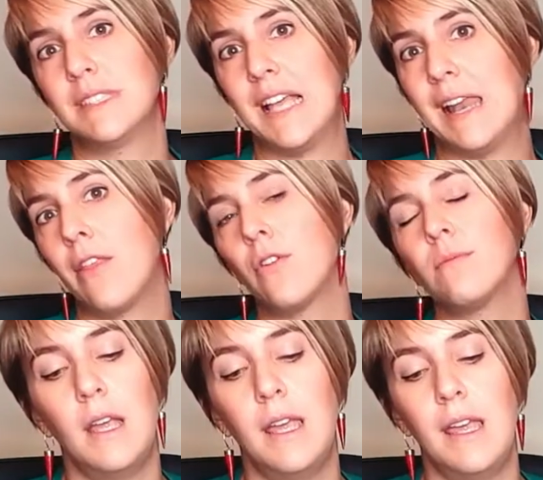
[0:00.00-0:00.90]
de
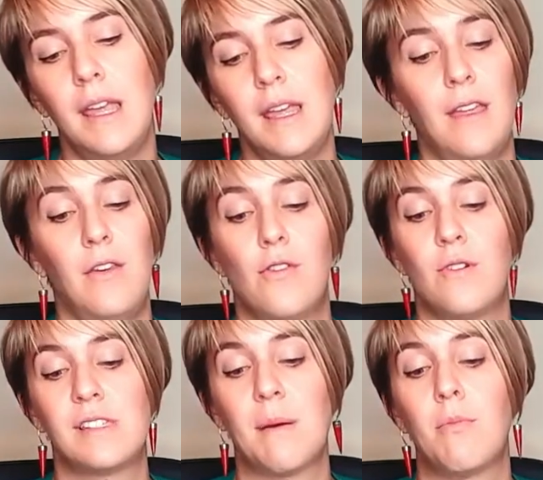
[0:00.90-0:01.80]
lado y no
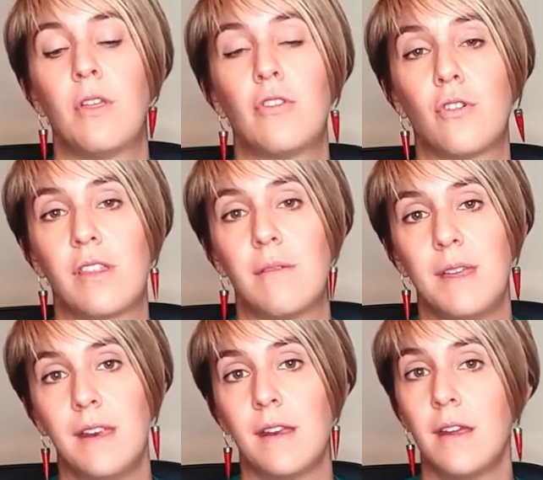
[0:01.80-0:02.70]
están pudiendo
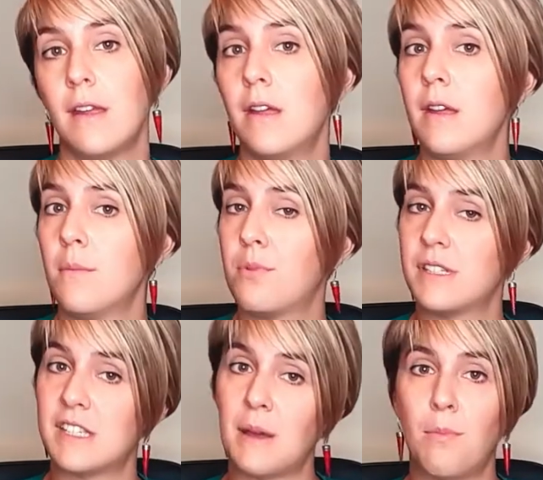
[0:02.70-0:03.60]
recibir
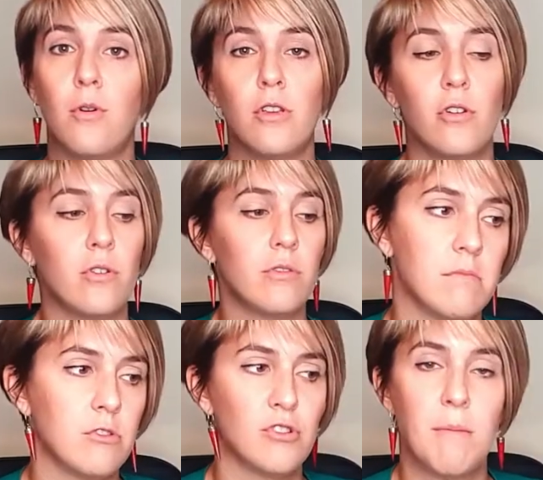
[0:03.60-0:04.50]
pues ese apoyo,
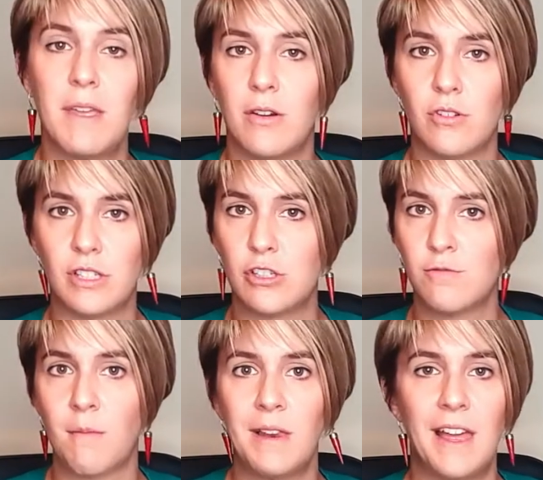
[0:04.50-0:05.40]
sus amigos, de sus
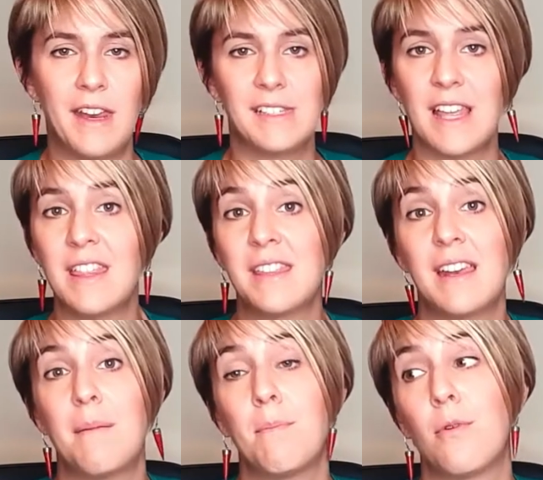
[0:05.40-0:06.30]
familiares,
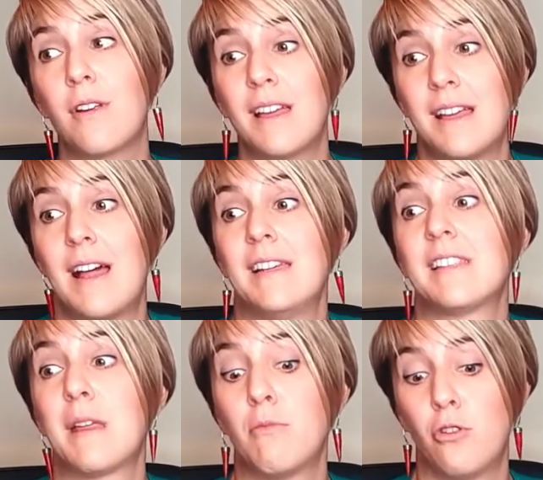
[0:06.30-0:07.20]
etcétera, porque al
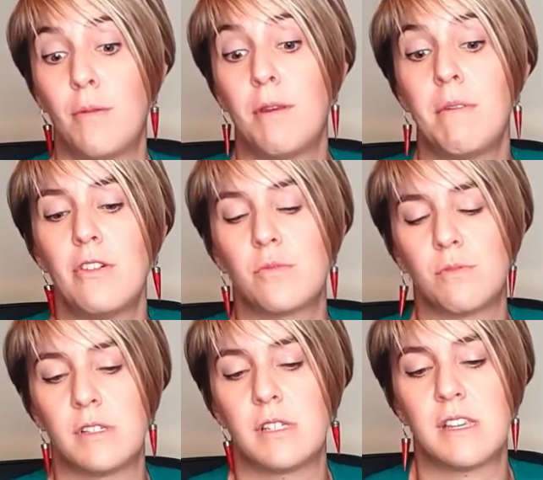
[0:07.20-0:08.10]
estar inmunodeprimidos,
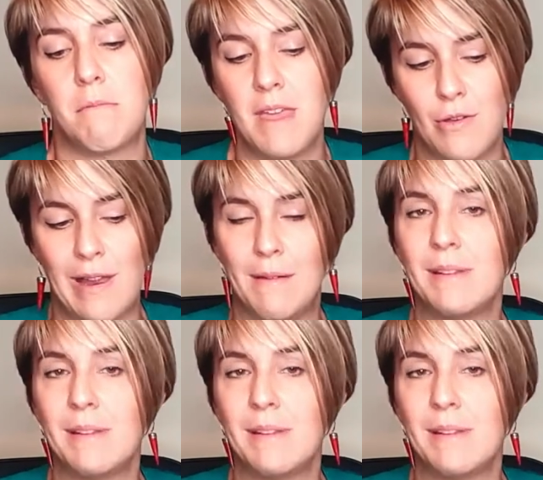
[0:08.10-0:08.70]
pues ese miedo a la